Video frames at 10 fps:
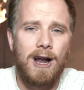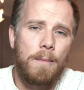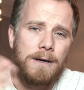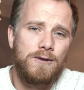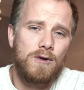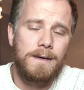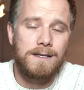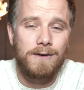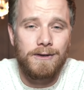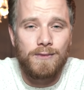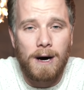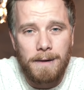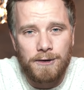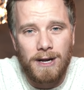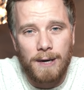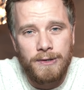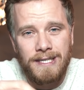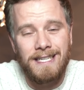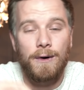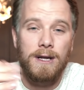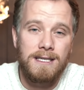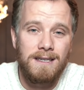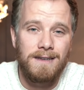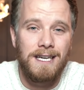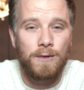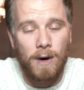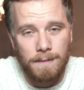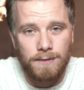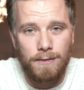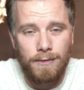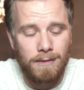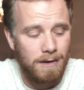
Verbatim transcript: Alors pas du tout parce que je vous rappelle que la réussite est relative et non absolue.